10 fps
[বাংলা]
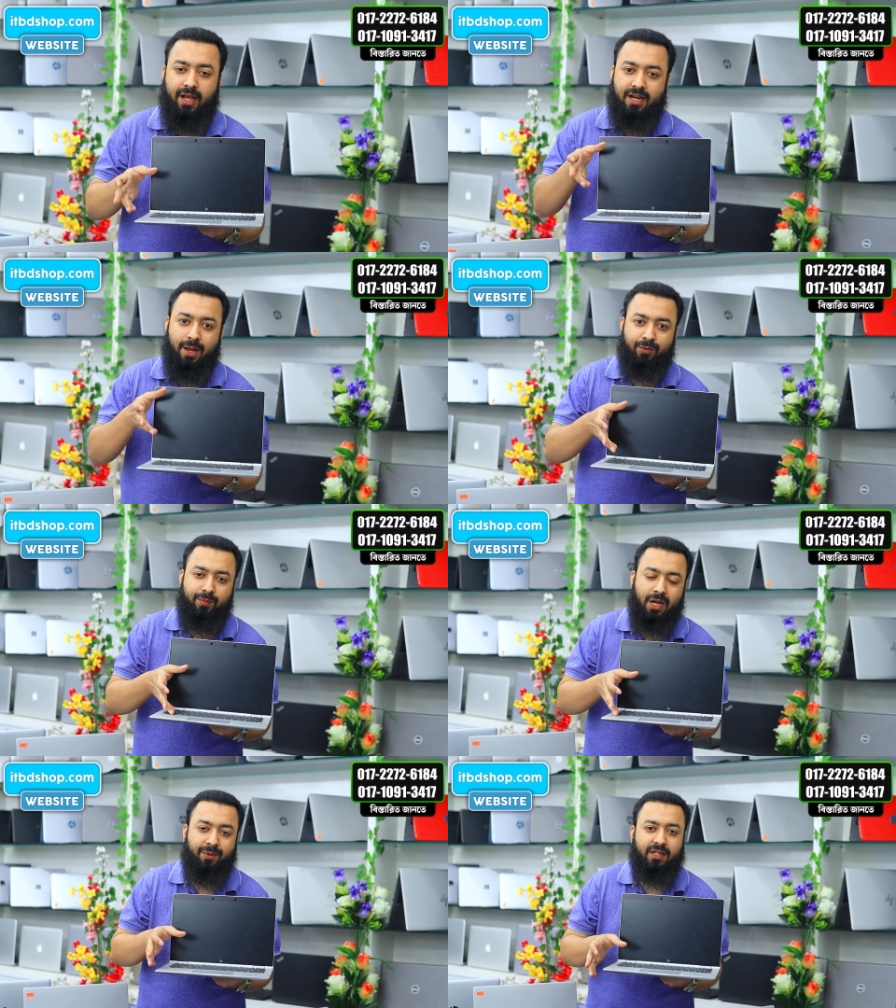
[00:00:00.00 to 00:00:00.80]
এই
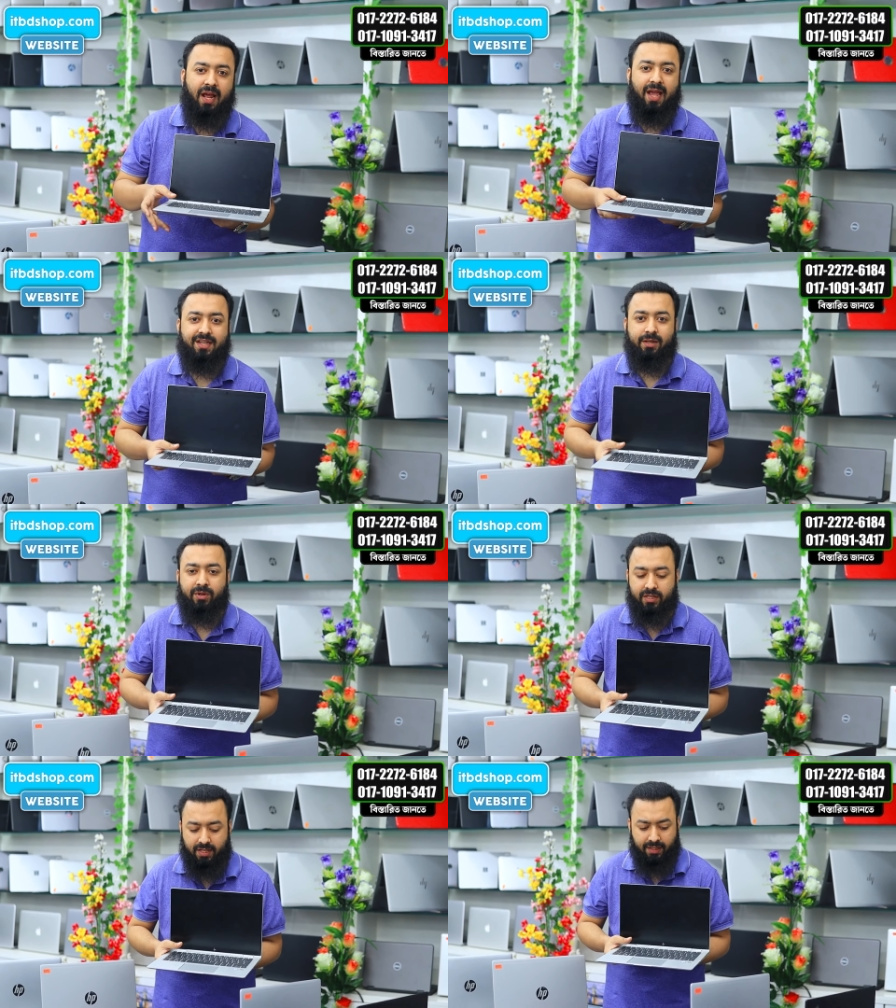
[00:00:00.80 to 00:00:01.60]
ল্যাপটপটি আমাদের
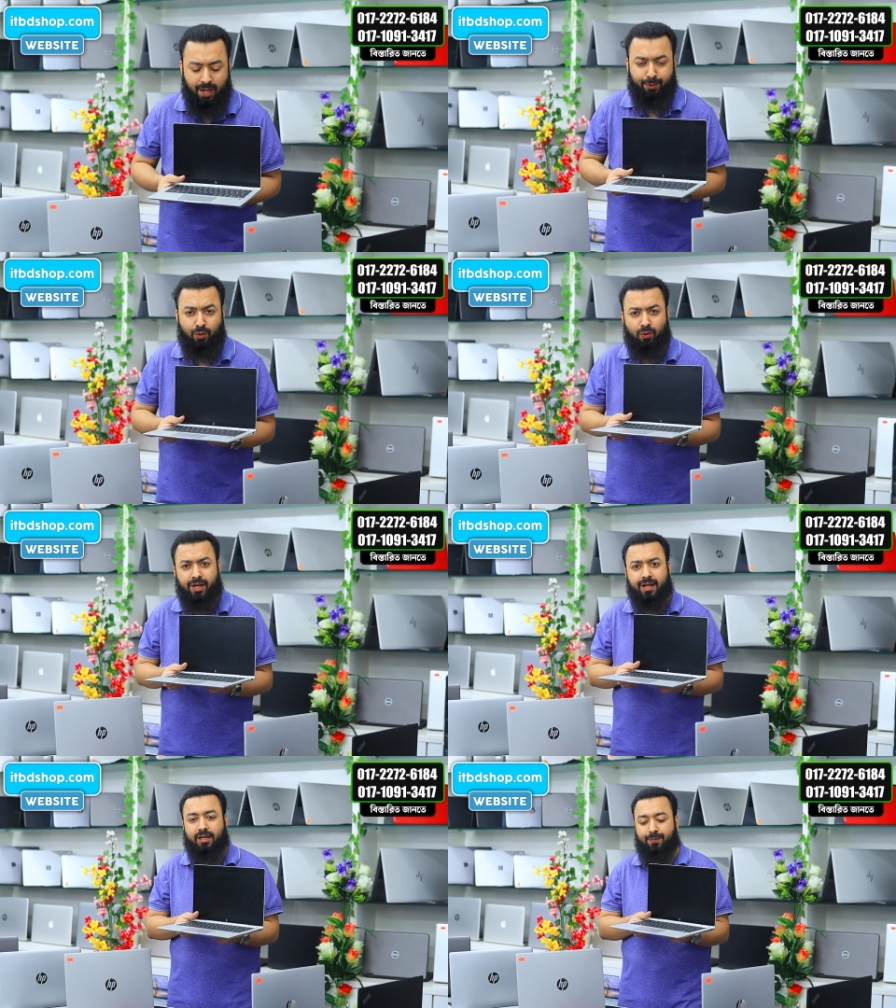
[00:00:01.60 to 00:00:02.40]
আইটিবিডি থেকে এমন
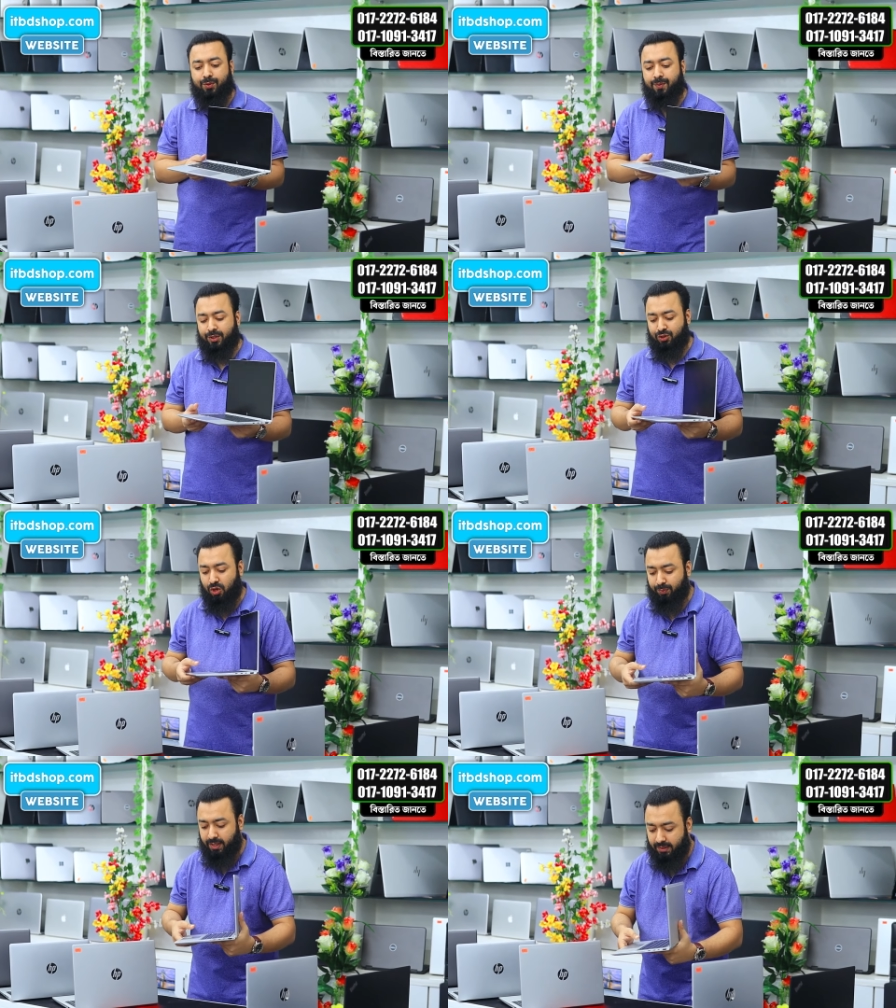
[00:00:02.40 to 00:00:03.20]
অনেক ল্যাপটপ আমাদের
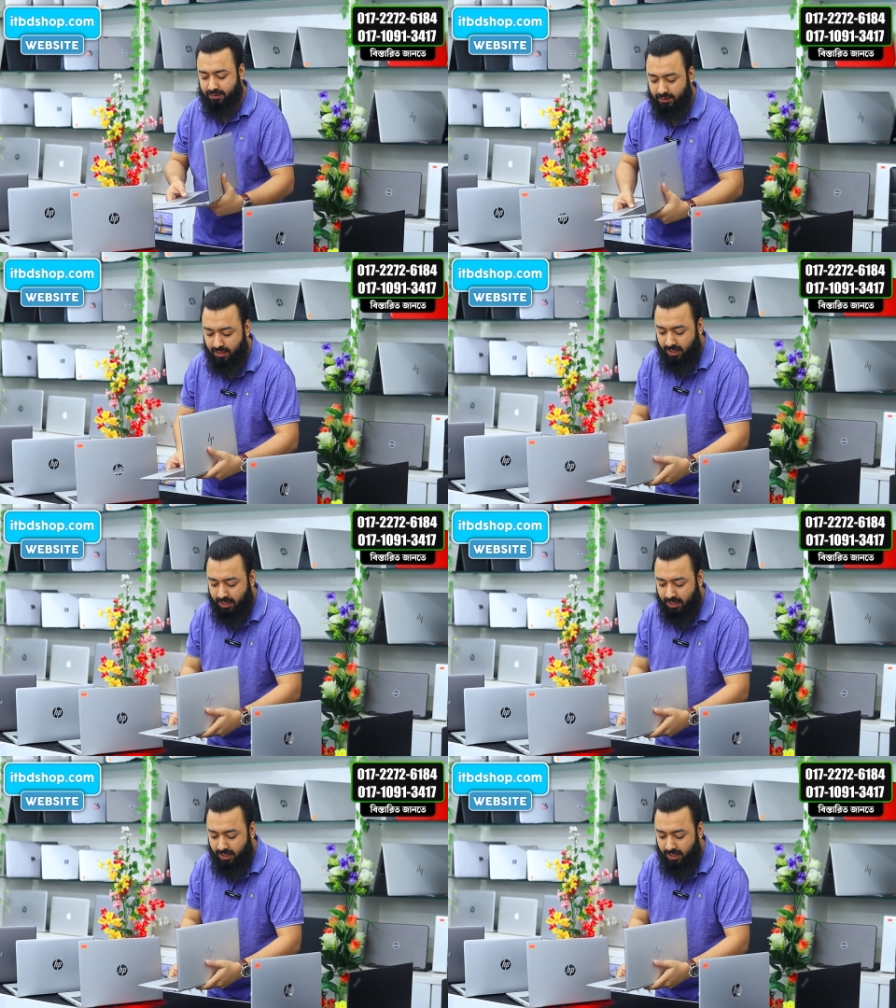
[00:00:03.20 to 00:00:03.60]
শপে আছে